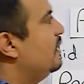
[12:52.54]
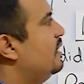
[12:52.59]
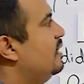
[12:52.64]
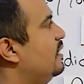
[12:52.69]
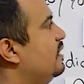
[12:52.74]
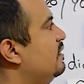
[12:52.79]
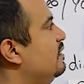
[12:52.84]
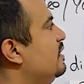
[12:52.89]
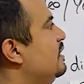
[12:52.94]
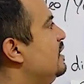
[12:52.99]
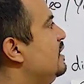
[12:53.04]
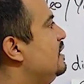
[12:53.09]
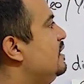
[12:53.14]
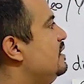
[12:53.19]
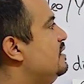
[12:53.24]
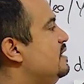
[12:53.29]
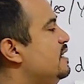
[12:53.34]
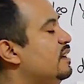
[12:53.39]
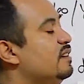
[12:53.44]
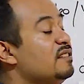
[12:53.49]
que digas
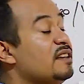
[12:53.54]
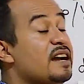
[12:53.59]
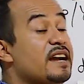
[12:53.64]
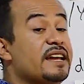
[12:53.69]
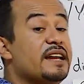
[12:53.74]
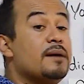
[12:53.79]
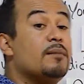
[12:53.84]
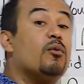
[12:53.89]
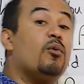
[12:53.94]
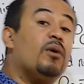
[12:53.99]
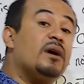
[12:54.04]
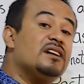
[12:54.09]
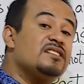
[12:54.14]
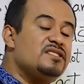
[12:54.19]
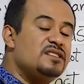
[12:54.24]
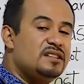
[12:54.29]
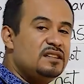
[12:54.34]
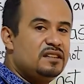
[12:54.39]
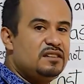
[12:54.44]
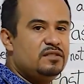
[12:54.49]
Yes, I am
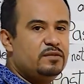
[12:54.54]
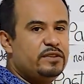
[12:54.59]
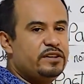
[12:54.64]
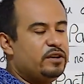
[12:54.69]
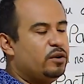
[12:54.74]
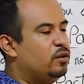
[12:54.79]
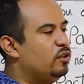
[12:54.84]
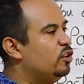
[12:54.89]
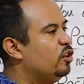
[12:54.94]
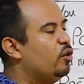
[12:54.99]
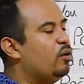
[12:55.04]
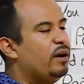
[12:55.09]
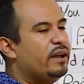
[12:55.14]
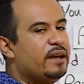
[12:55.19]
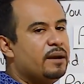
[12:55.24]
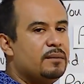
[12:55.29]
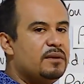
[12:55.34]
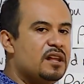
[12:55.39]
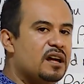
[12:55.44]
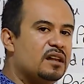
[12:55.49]
watching this video. No, I
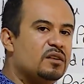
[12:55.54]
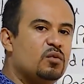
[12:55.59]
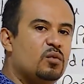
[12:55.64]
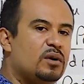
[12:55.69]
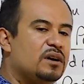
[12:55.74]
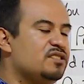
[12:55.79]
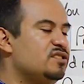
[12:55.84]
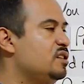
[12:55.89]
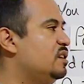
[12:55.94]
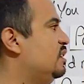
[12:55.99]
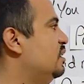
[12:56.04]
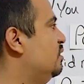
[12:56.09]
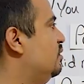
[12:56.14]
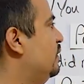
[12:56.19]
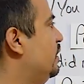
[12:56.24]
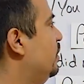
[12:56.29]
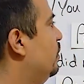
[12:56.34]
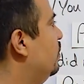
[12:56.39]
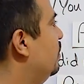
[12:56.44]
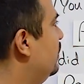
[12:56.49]
am not watching this
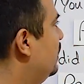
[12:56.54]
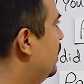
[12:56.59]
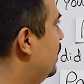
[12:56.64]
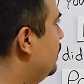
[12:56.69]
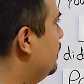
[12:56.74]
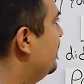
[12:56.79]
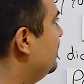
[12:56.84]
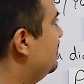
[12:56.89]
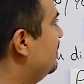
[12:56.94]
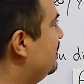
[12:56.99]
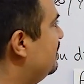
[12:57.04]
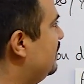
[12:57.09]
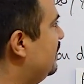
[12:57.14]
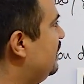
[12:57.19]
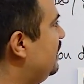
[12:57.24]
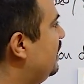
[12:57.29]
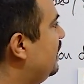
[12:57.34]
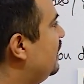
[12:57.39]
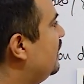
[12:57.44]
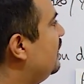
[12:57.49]
video. Nada más se
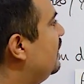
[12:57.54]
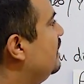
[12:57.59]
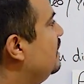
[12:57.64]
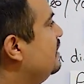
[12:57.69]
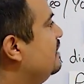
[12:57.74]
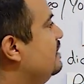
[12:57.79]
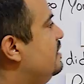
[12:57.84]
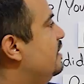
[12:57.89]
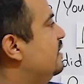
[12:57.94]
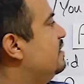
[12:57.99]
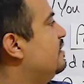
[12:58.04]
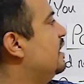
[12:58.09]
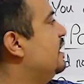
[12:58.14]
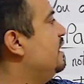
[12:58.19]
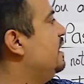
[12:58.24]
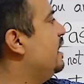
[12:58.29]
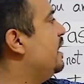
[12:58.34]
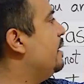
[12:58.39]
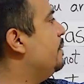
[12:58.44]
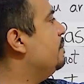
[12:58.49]
niega Yes,
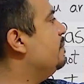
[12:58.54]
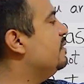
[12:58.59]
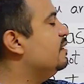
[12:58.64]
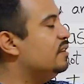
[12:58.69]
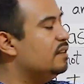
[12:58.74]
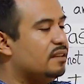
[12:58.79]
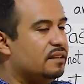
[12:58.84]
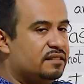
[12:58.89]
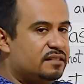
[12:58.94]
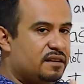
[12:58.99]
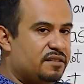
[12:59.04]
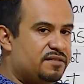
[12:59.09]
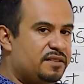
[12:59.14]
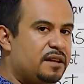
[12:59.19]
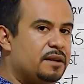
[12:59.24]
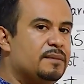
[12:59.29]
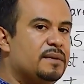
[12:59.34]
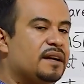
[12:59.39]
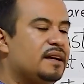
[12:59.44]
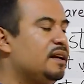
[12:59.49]
I am. Se
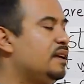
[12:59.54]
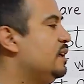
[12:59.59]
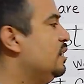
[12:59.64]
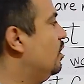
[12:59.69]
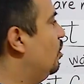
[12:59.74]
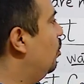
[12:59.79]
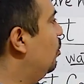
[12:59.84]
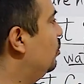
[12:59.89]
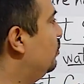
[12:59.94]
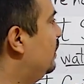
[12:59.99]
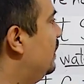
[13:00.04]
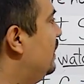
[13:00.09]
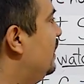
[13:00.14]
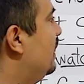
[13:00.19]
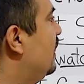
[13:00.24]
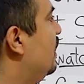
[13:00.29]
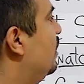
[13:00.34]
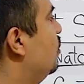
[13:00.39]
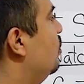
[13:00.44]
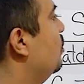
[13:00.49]
afirma o se
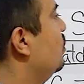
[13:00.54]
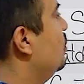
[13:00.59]
niega